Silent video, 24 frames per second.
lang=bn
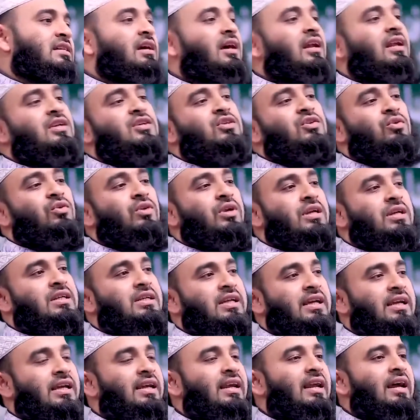সারা শরীর
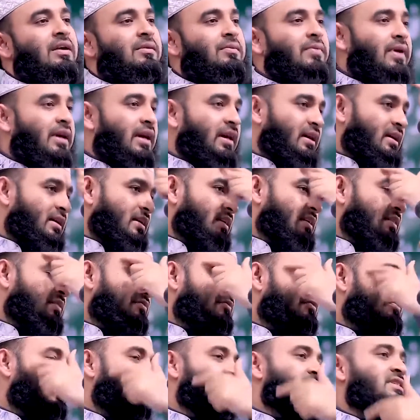ঢেকে রাখবে
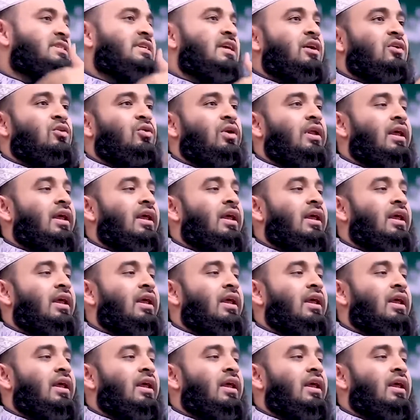ফেসটা